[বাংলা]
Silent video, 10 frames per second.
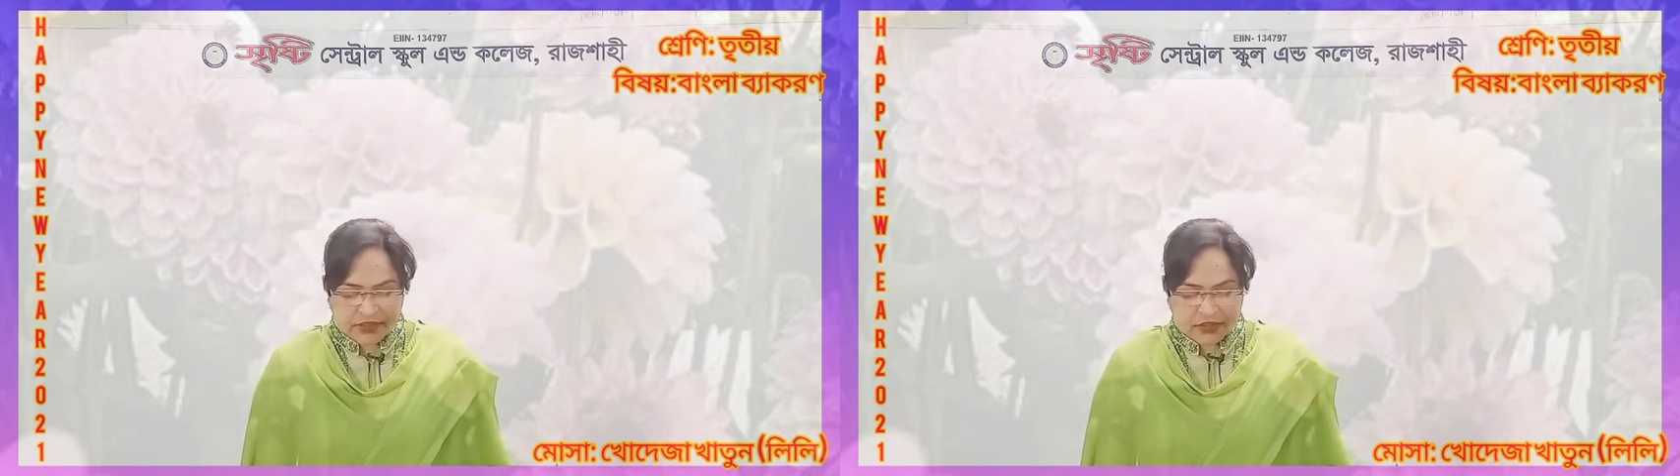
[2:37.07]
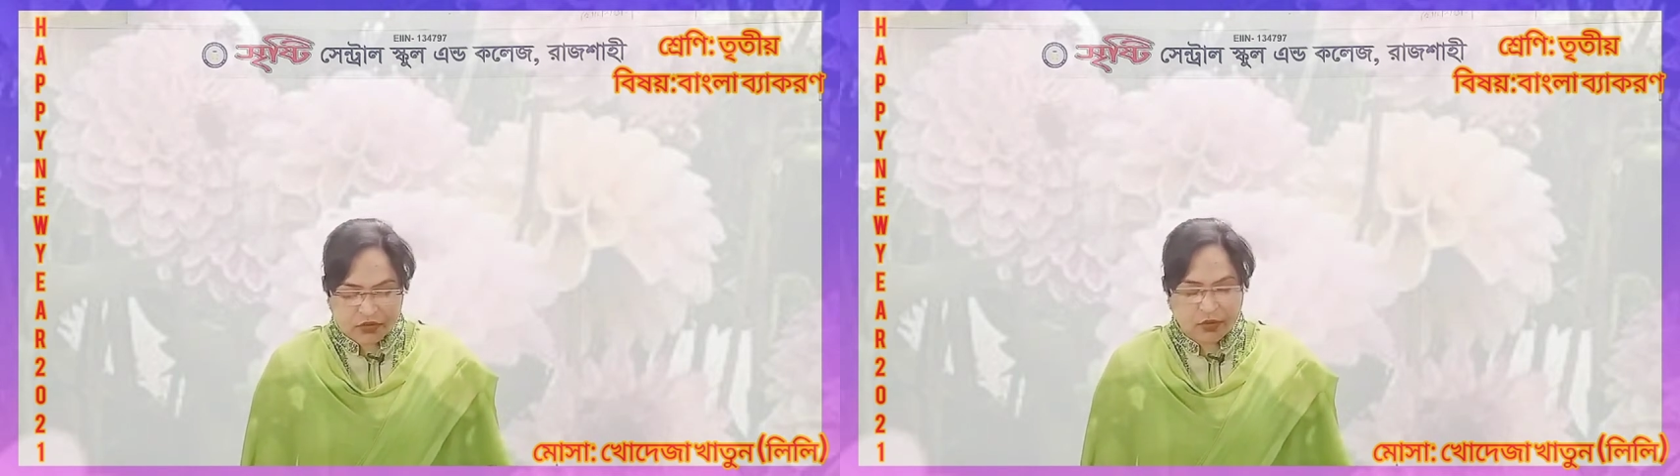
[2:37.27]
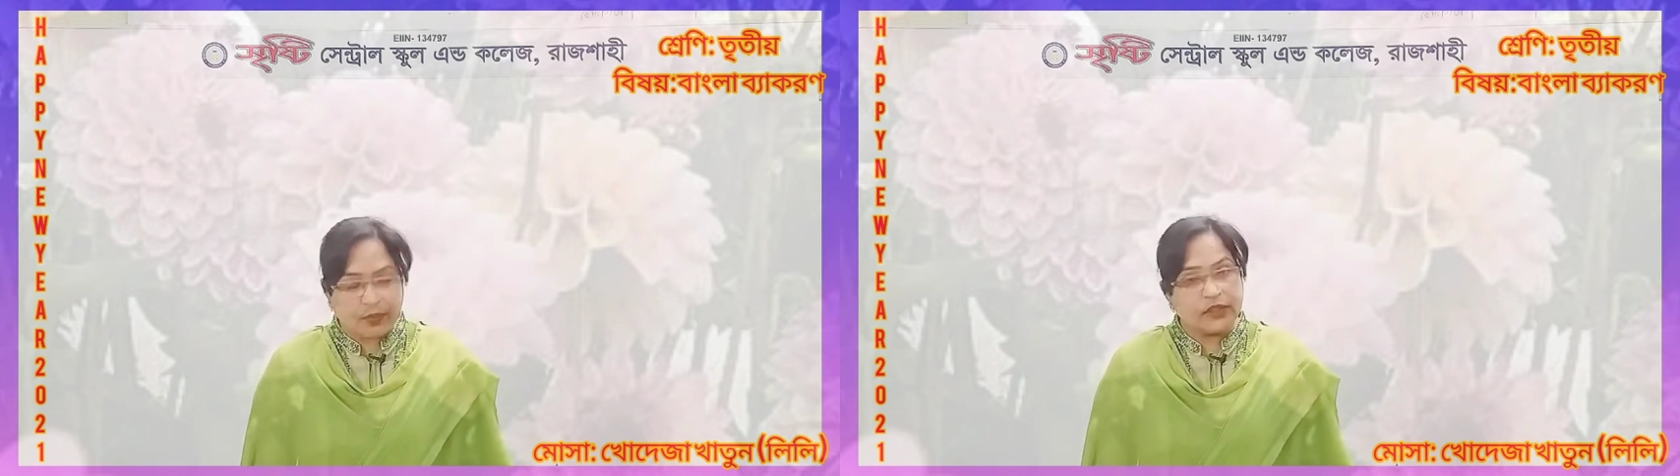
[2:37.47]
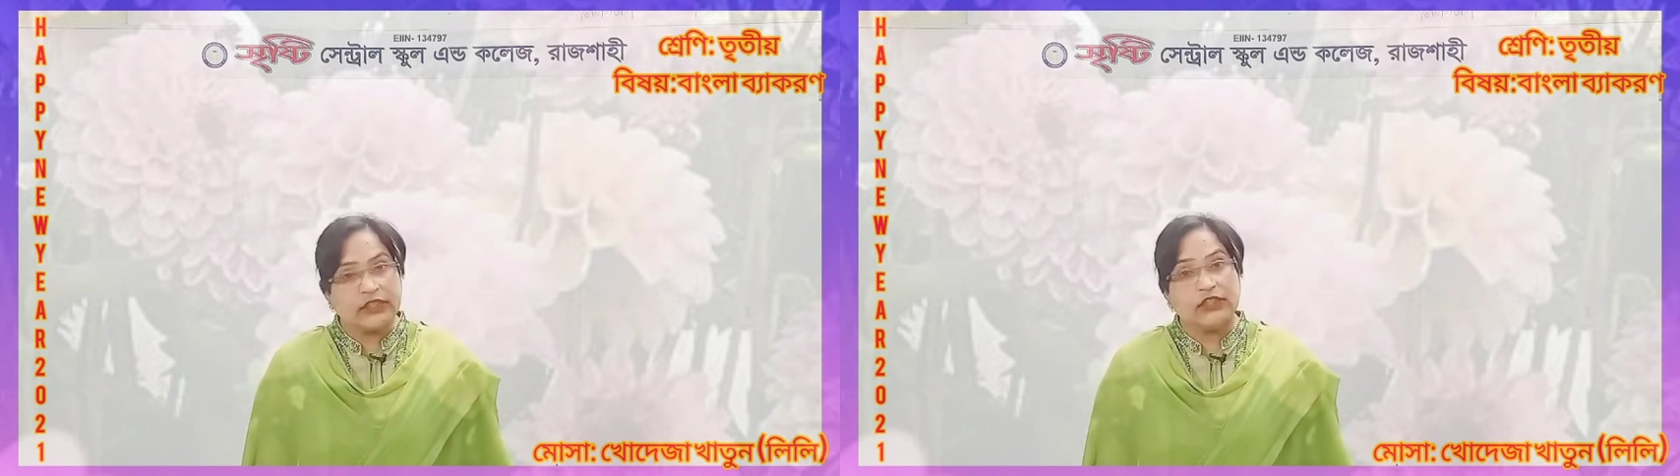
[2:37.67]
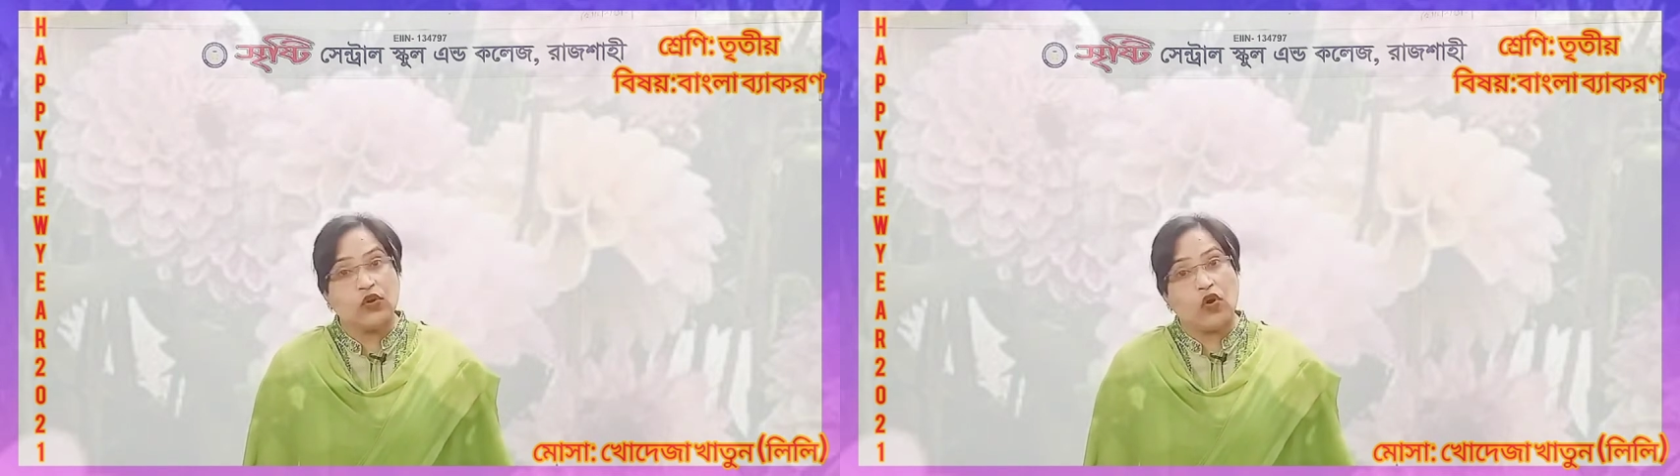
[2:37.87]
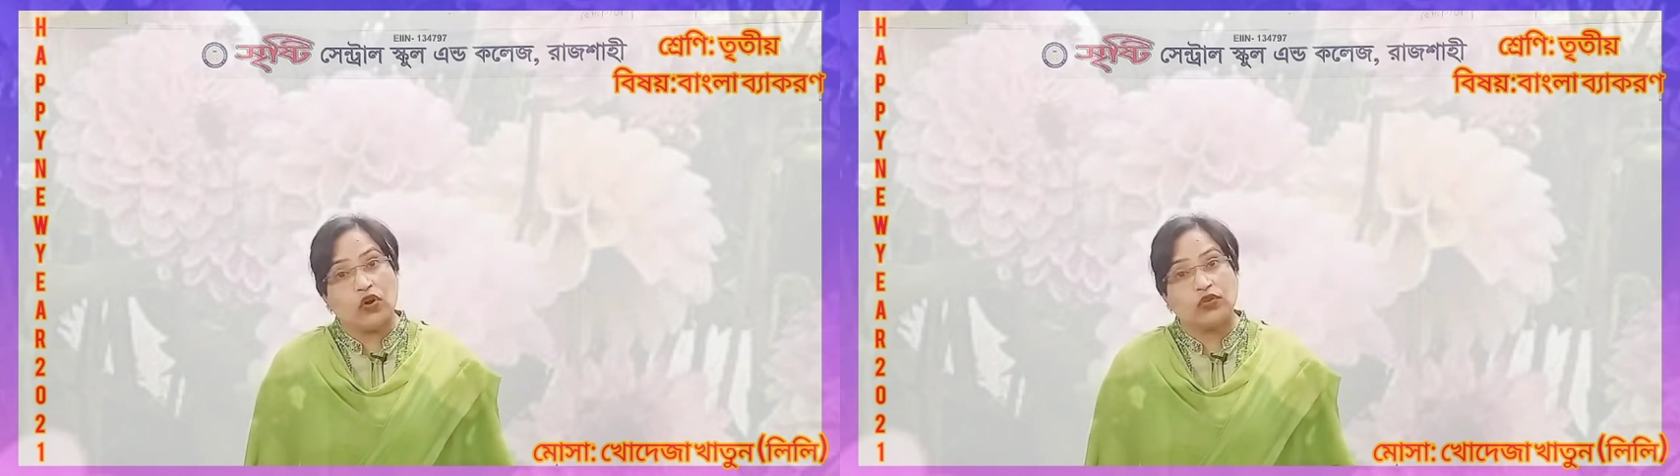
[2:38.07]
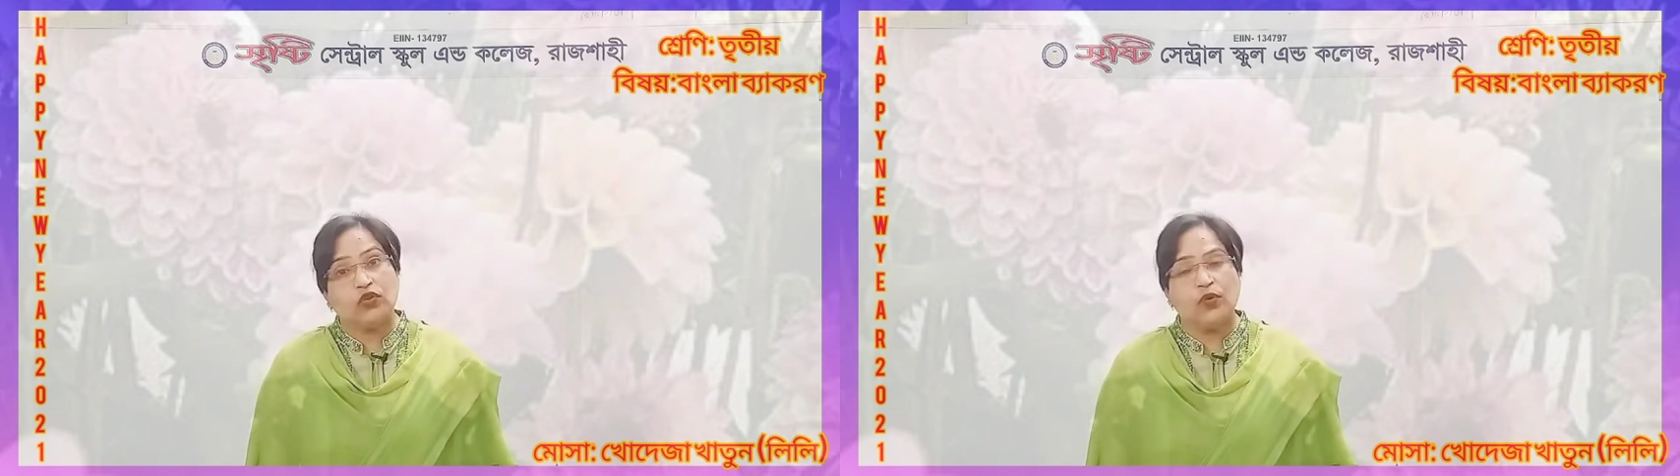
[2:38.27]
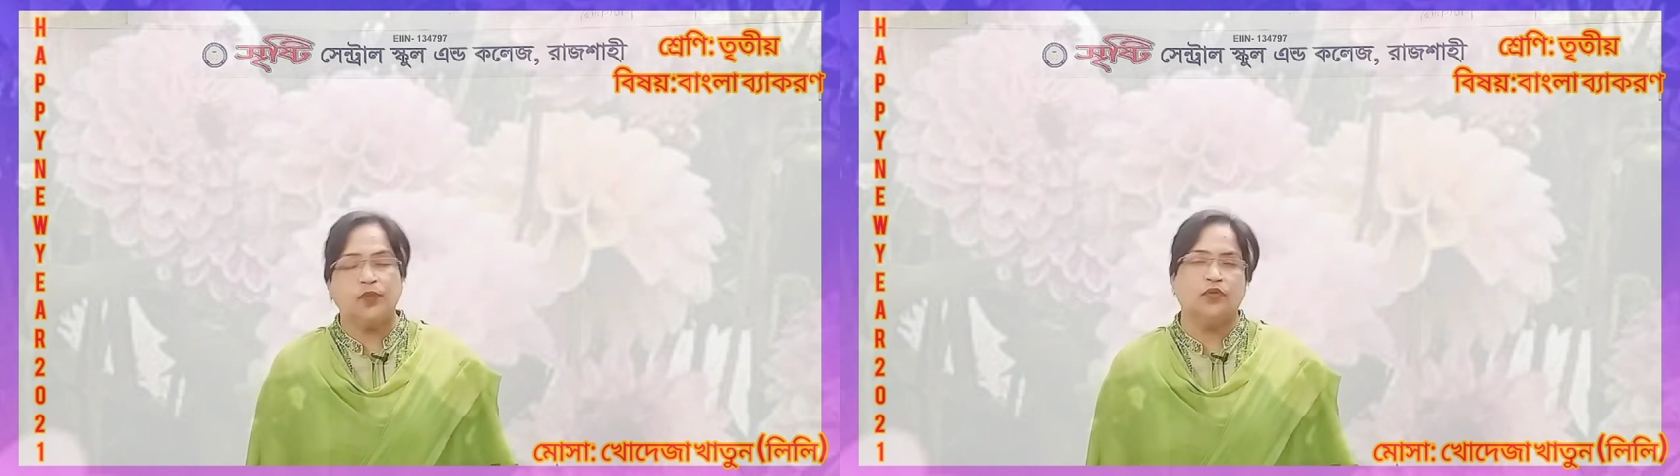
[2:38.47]
তো বলছে যে
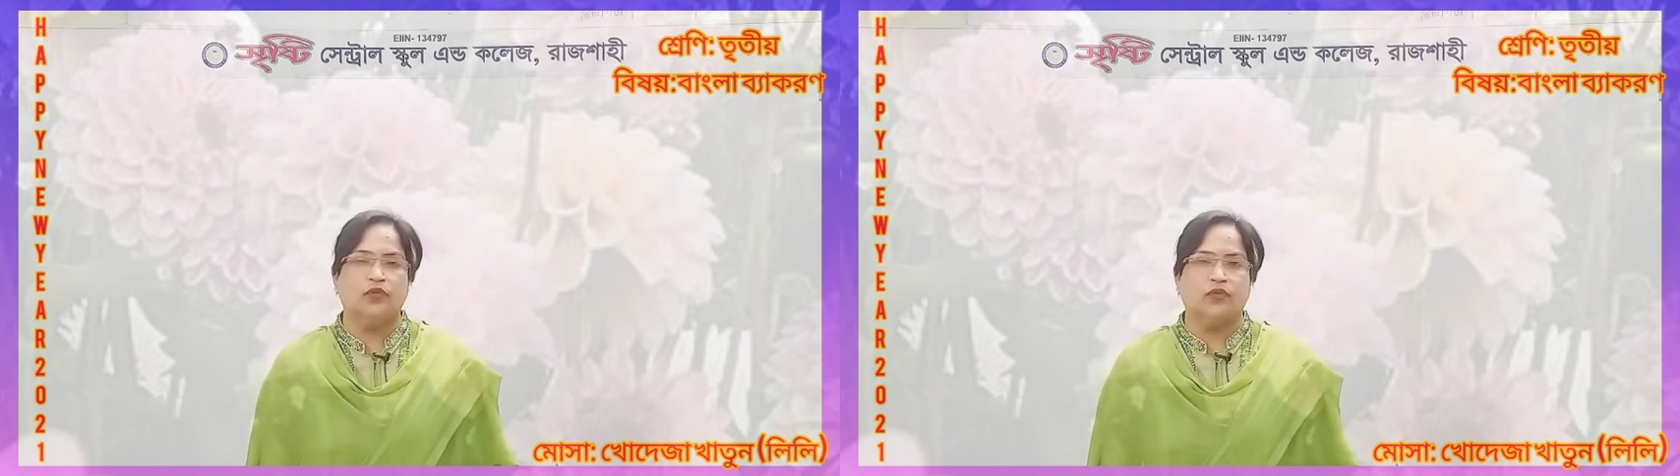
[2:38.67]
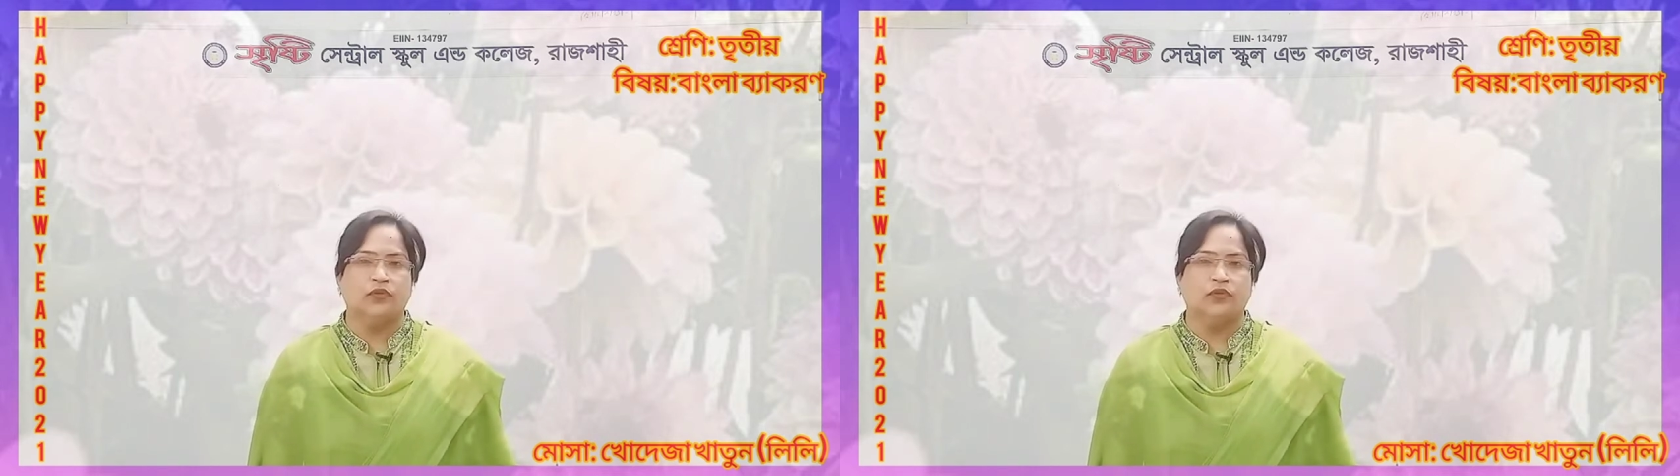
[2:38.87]
অর্থপূর্ণ